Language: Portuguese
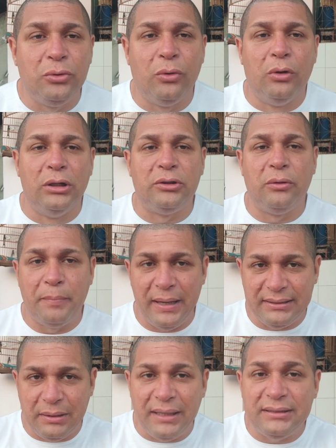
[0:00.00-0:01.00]
do outro,
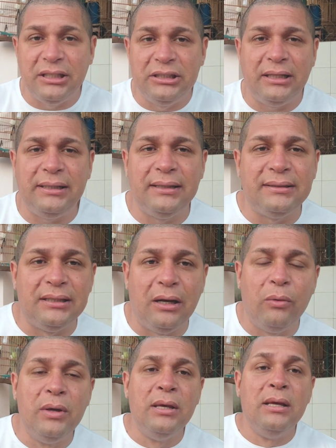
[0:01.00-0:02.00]
presta bastante
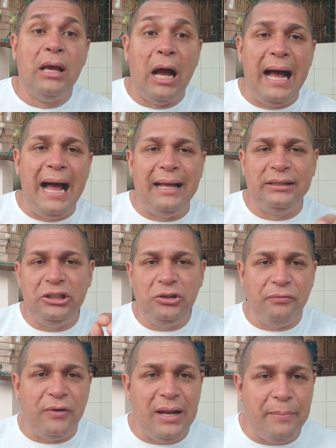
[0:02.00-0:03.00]
atenção. Ah,
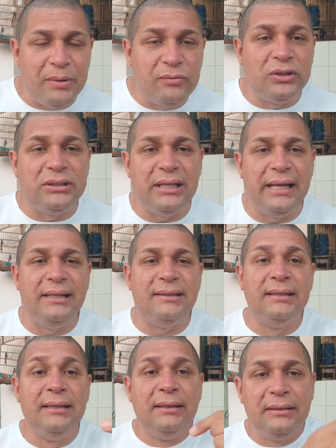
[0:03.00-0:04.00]
deixa eu falar para
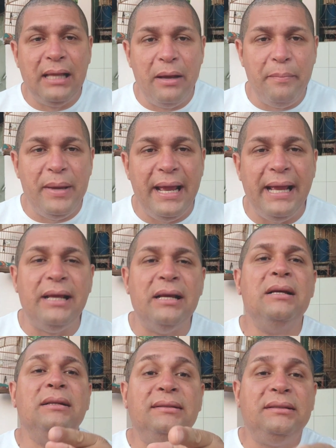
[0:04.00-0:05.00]
vocês. Também,
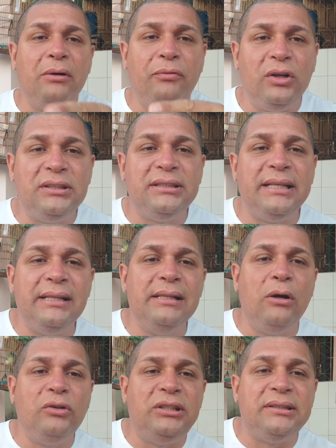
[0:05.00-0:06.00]
se você
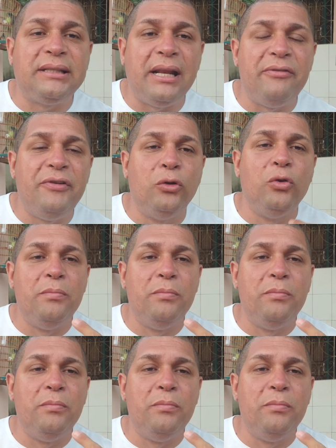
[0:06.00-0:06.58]
não se inscreveu no